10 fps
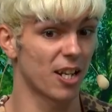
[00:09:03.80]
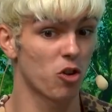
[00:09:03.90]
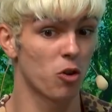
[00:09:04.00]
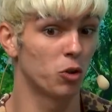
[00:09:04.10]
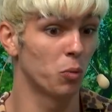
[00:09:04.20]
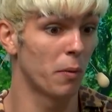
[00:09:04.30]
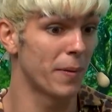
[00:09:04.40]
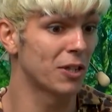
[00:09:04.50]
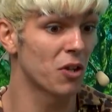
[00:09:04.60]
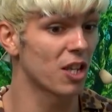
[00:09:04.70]
sexo de tu
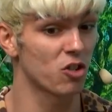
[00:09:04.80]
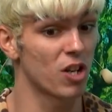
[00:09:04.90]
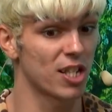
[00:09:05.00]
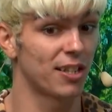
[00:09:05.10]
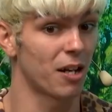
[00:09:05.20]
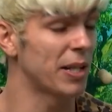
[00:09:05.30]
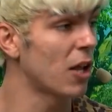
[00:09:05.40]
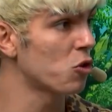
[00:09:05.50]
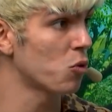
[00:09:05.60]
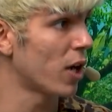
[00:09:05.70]
bebé, entonces no has
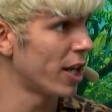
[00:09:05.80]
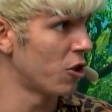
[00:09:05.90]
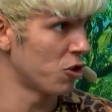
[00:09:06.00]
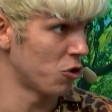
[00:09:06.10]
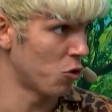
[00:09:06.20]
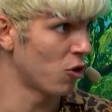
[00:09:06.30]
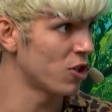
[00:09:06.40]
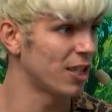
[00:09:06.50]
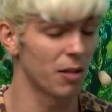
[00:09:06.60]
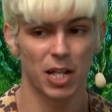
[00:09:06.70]
determinado su género sin su
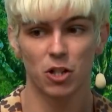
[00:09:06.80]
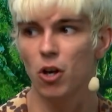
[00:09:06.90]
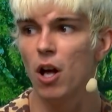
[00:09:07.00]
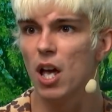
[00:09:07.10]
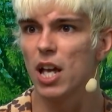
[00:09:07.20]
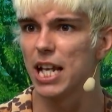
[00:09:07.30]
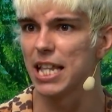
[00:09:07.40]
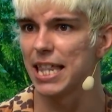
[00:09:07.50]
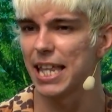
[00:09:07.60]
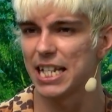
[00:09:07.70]
consentimiento y
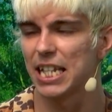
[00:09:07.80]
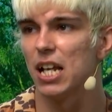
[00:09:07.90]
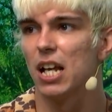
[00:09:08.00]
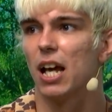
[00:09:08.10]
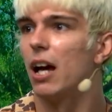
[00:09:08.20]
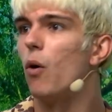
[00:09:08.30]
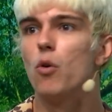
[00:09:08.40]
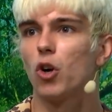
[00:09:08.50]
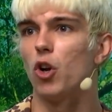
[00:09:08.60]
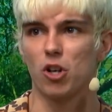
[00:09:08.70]
dices,
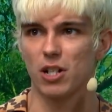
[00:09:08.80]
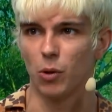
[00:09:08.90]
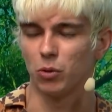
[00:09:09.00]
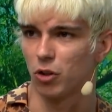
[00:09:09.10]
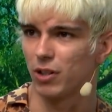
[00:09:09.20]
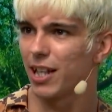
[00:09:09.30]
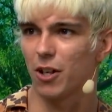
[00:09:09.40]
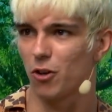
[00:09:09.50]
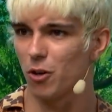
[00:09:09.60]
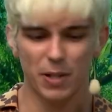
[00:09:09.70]
un color neutro, ¿de qué
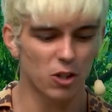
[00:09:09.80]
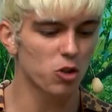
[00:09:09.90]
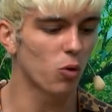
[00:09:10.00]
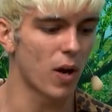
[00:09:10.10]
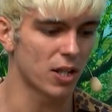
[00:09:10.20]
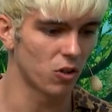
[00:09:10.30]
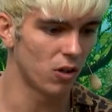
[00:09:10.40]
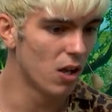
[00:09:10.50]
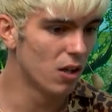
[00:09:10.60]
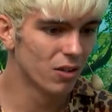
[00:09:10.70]
color pinto su cuarto?
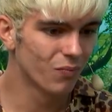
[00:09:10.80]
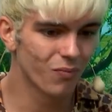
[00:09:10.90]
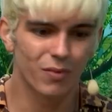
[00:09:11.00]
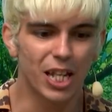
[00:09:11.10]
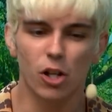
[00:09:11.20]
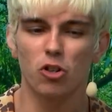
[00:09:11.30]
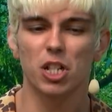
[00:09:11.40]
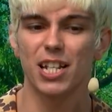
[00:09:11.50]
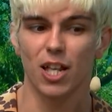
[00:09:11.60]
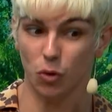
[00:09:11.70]
ni
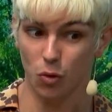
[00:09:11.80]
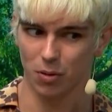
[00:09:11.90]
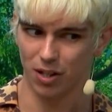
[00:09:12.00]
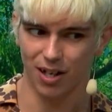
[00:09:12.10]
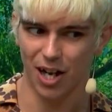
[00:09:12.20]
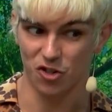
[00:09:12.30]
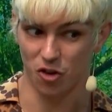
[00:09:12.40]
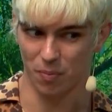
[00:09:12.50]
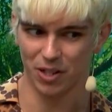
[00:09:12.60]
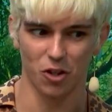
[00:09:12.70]
rosa ni azul, porque claro, si
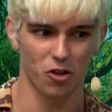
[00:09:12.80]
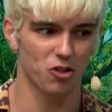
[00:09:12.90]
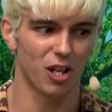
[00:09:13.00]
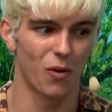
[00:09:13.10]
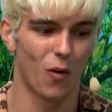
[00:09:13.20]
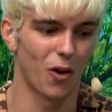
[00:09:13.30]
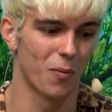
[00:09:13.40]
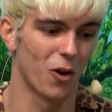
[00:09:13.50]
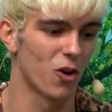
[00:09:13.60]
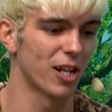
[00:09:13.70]
lo pinto rosa, luego a lo
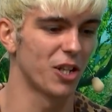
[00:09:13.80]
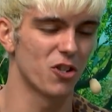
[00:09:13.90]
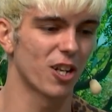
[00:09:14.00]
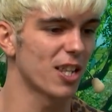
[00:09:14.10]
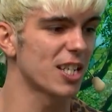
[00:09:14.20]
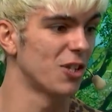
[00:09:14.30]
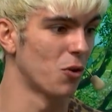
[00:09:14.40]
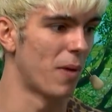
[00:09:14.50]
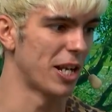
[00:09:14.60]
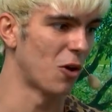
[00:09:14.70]
mejor el niño crece siendo
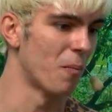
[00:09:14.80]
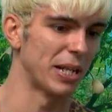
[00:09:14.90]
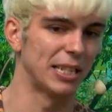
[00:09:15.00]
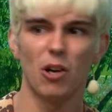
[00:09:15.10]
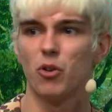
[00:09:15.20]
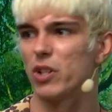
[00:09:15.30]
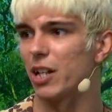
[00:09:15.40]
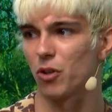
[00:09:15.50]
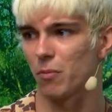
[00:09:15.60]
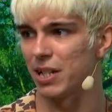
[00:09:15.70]
un maricón pintado, ¿no? Y
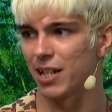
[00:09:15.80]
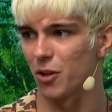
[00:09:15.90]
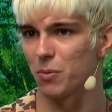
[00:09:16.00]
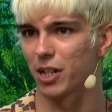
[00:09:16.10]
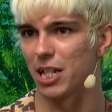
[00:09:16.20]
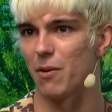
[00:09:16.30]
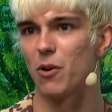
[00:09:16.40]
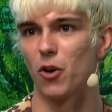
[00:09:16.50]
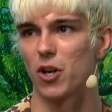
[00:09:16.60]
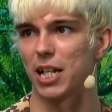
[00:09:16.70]
atormentado porque lleva un
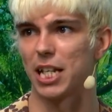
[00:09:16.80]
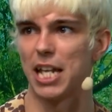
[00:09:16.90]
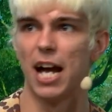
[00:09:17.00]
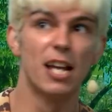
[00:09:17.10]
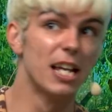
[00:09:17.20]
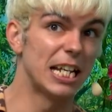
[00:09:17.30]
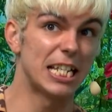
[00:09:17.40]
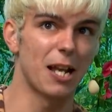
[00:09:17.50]
color de niña. Y